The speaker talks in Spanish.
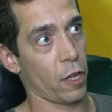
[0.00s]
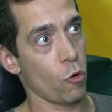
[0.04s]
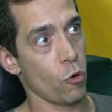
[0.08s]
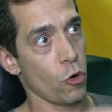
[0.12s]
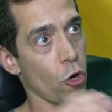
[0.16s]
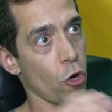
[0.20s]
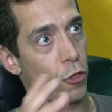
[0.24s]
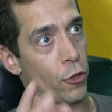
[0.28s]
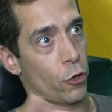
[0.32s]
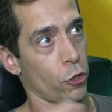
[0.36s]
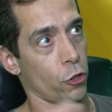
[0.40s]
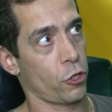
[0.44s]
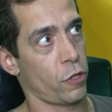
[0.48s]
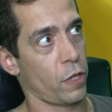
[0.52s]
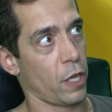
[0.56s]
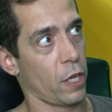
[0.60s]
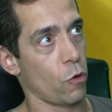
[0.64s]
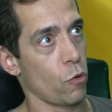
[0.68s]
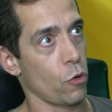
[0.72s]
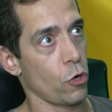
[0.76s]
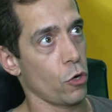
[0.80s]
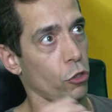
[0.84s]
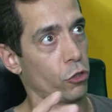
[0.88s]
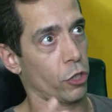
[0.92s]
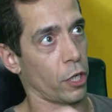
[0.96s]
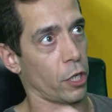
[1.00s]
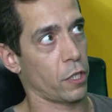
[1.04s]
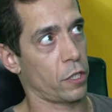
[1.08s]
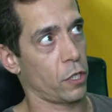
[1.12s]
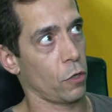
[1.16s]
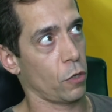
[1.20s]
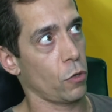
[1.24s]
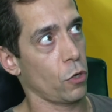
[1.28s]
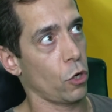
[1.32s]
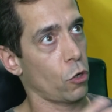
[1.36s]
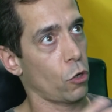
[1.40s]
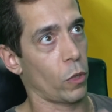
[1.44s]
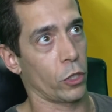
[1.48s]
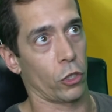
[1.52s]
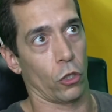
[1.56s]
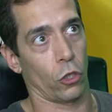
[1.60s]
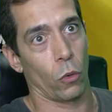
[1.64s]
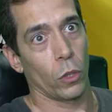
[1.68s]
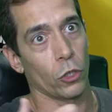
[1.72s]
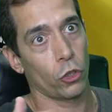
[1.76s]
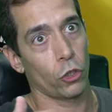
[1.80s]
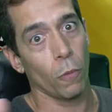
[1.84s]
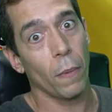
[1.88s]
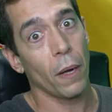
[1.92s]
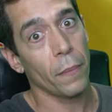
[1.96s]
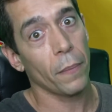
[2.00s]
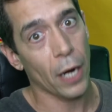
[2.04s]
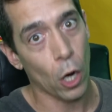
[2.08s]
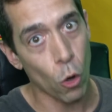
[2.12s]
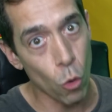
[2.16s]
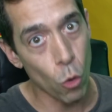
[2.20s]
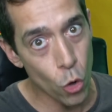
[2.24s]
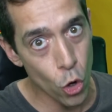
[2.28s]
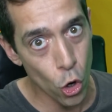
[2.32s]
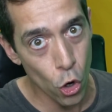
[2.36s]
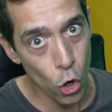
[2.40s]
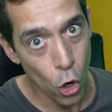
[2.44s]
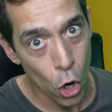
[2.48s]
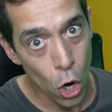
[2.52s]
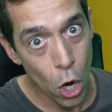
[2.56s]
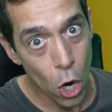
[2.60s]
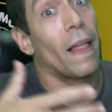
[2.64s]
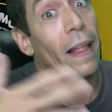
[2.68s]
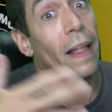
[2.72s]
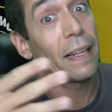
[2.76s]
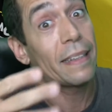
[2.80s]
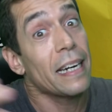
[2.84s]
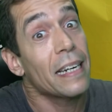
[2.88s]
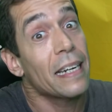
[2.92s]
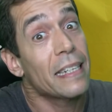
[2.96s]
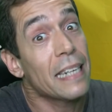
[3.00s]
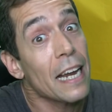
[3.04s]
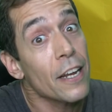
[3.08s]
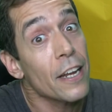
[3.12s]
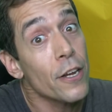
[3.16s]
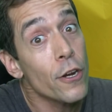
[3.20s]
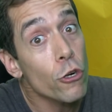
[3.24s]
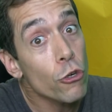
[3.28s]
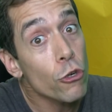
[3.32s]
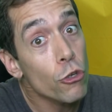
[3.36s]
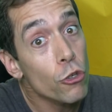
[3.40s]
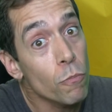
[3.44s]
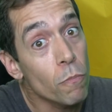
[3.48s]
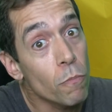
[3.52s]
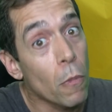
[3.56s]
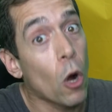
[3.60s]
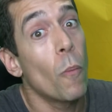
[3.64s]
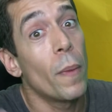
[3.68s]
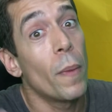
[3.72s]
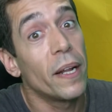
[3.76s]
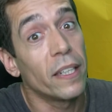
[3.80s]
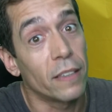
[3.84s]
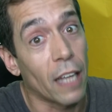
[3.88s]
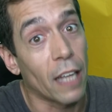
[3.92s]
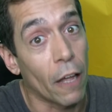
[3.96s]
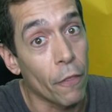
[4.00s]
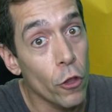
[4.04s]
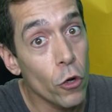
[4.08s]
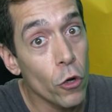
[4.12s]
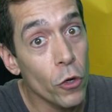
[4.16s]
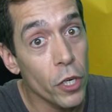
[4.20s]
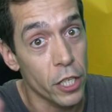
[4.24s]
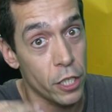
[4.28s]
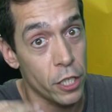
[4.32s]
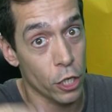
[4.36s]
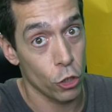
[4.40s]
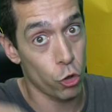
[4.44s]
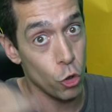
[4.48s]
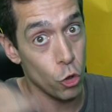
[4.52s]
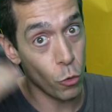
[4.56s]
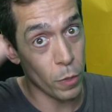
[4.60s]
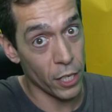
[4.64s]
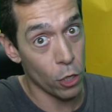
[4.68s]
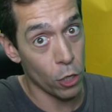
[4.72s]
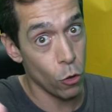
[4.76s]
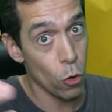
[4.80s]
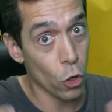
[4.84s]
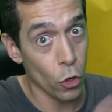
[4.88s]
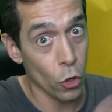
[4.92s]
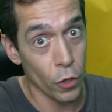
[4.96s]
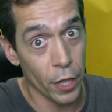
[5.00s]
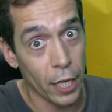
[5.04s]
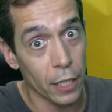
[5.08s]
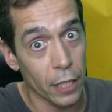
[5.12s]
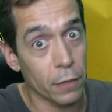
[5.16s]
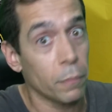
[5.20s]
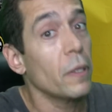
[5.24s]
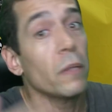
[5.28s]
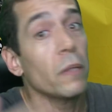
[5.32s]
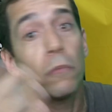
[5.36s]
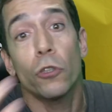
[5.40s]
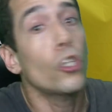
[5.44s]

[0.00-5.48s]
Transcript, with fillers: C1, 2, C1, 3, C1, 4. Cuanto más viejo uno, pues cada 3 años va aumentando. Y si subes luego de...